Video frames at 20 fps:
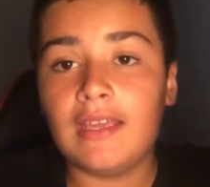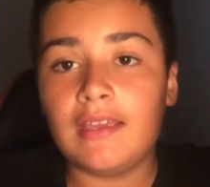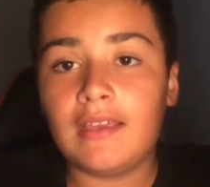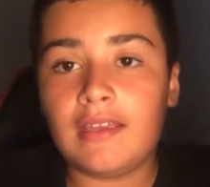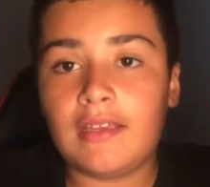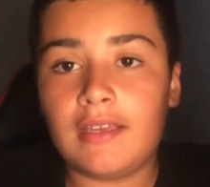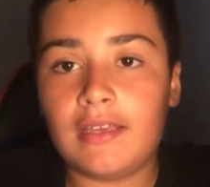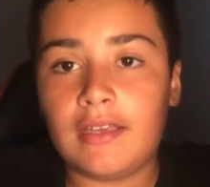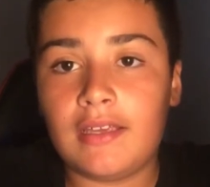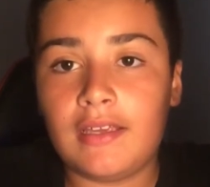
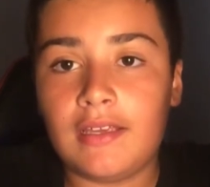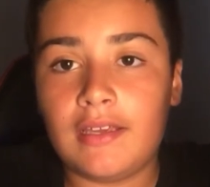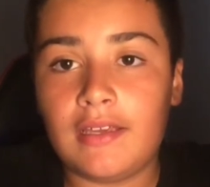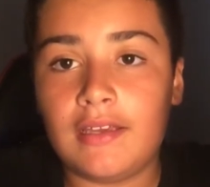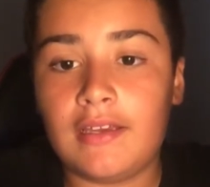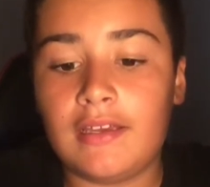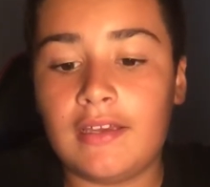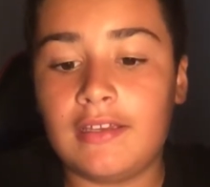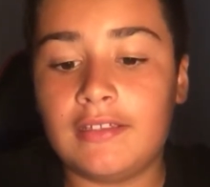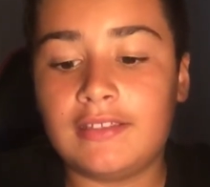
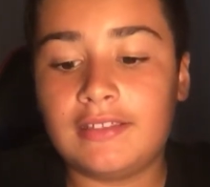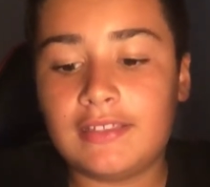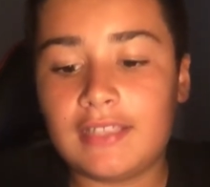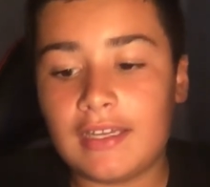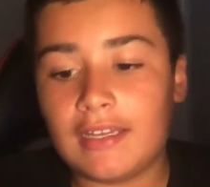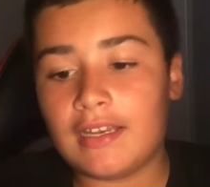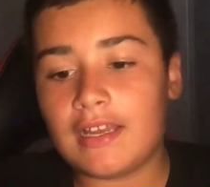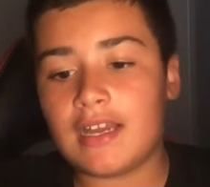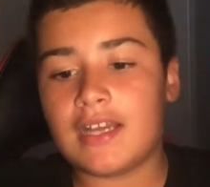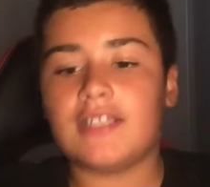E
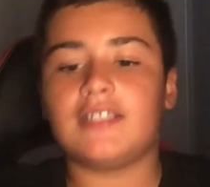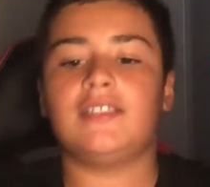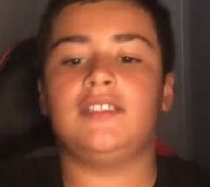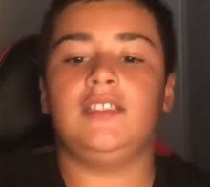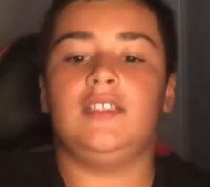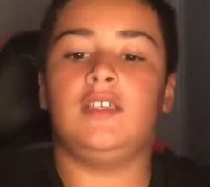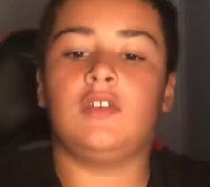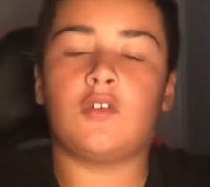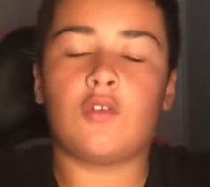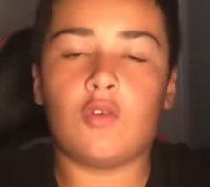
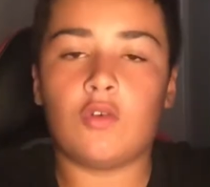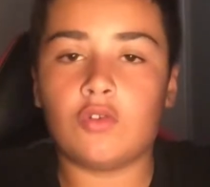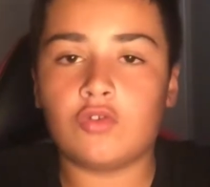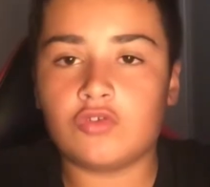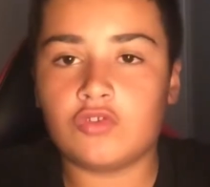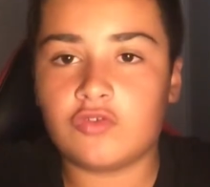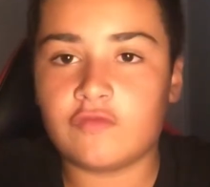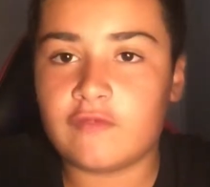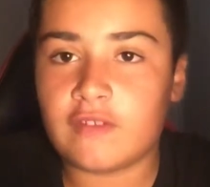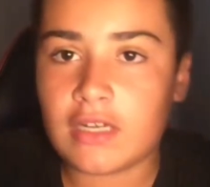Tanasi
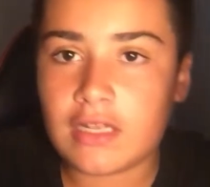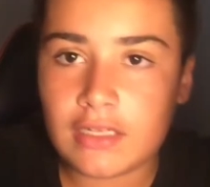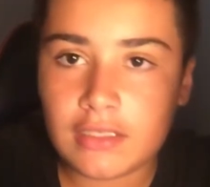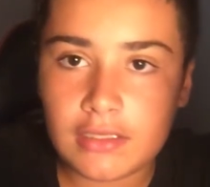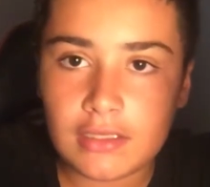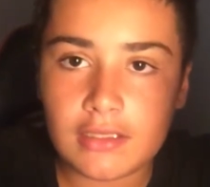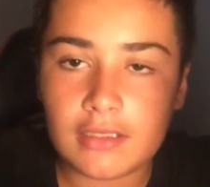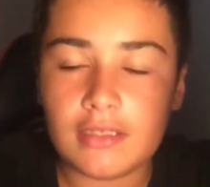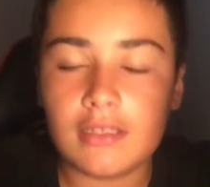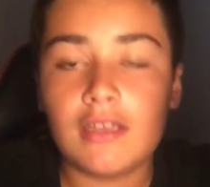
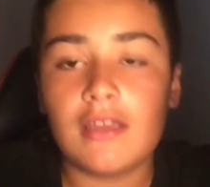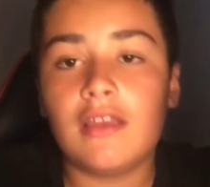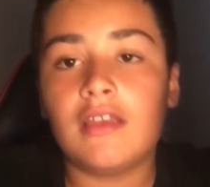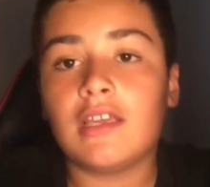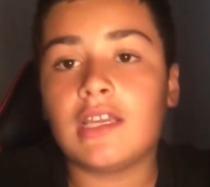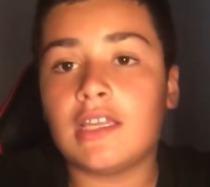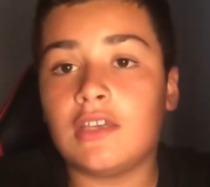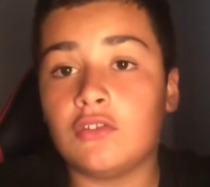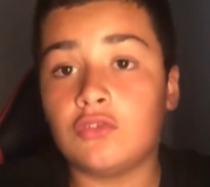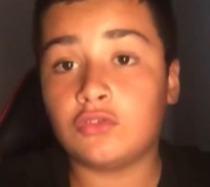Kosovan,
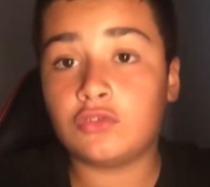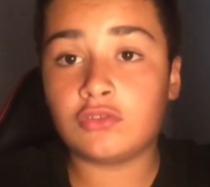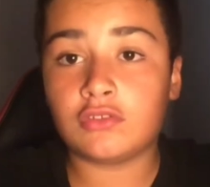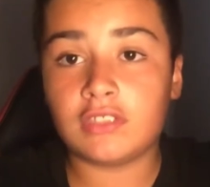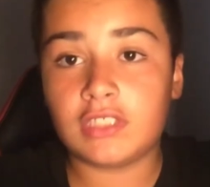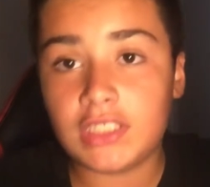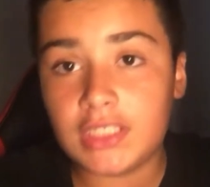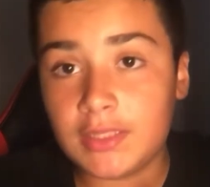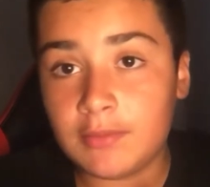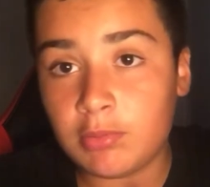che non so se
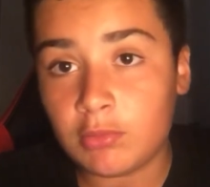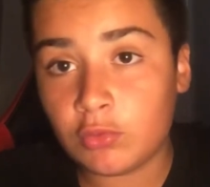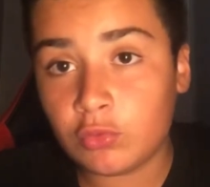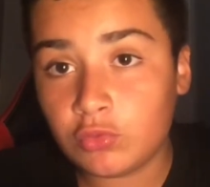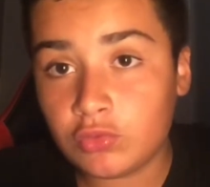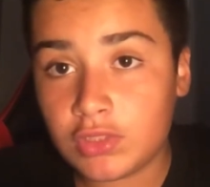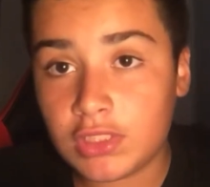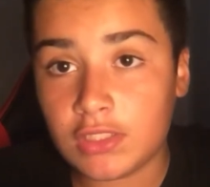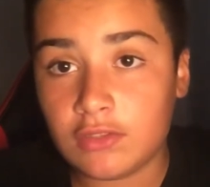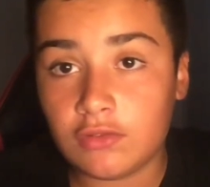si
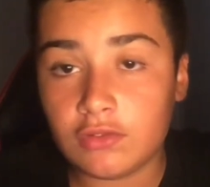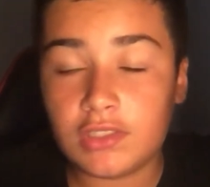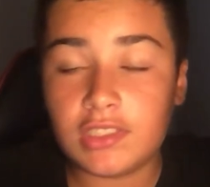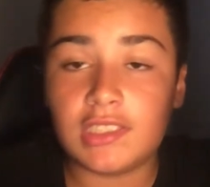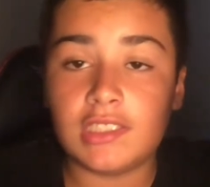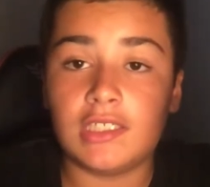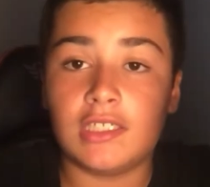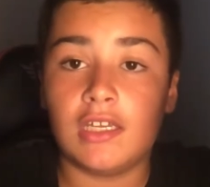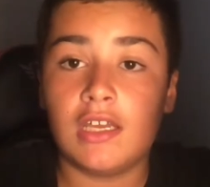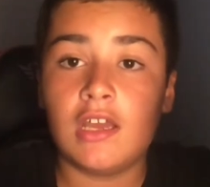pronunci
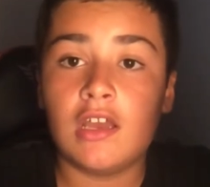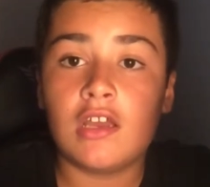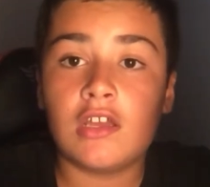così,